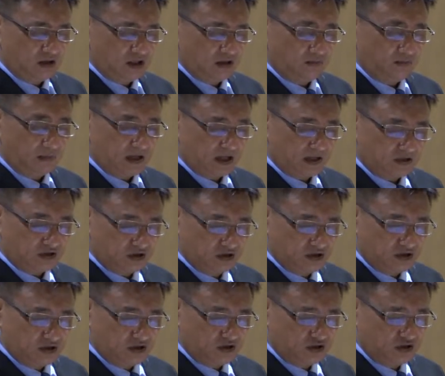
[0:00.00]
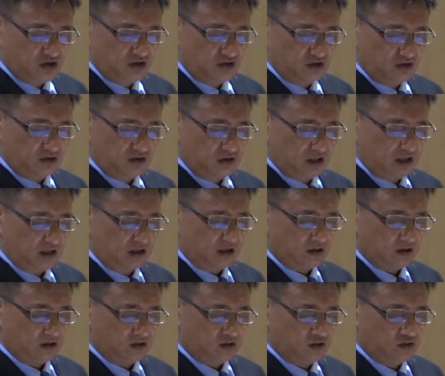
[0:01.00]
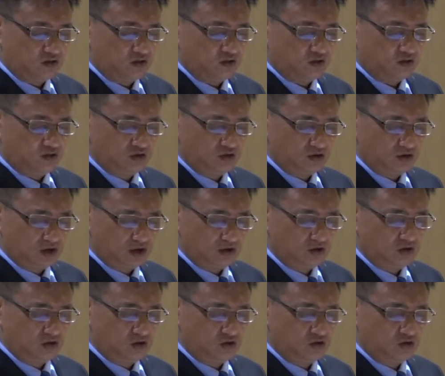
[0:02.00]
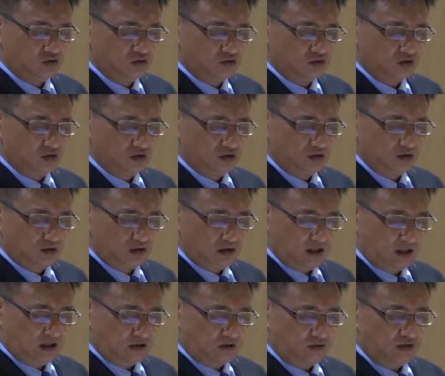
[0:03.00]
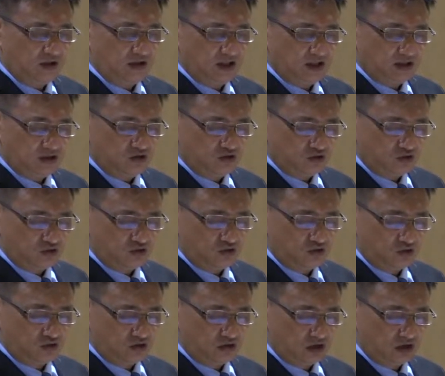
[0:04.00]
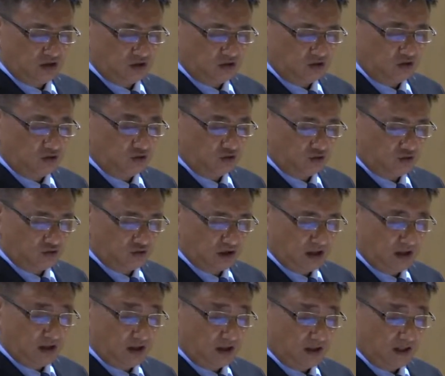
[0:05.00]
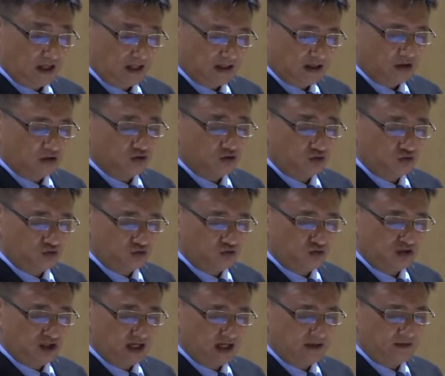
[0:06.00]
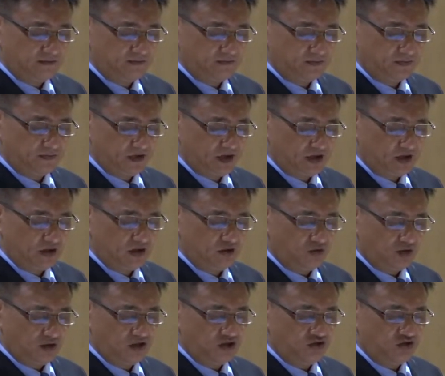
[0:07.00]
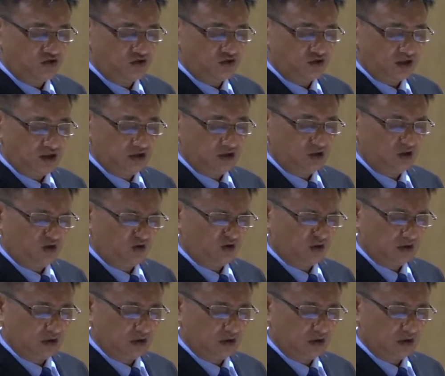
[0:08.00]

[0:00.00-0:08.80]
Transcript: 把这一日都能够归给主，能够来到主前，与会众一同